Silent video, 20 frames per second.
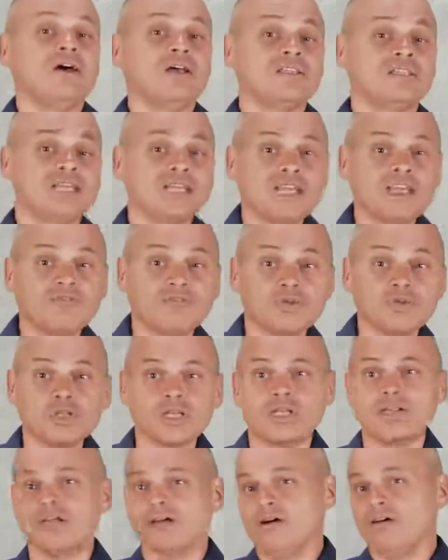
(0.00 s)
ces
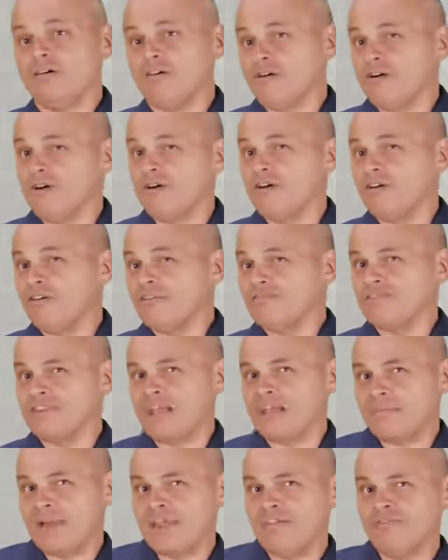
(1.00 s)
réfugiés-là,
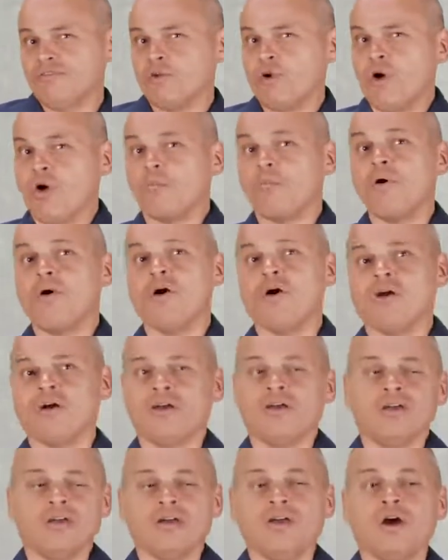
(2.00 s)
finalement, ils ne voudront
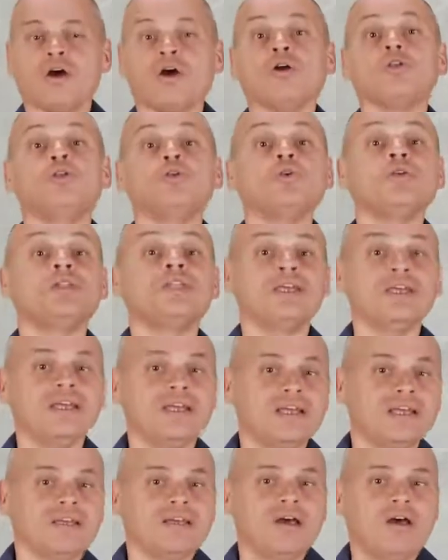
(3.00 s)
pas retourner
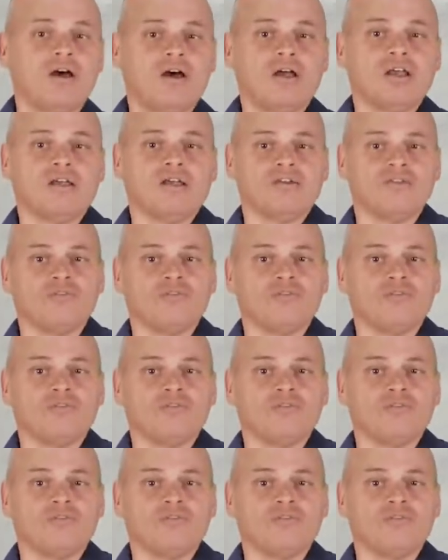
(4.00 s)
euh,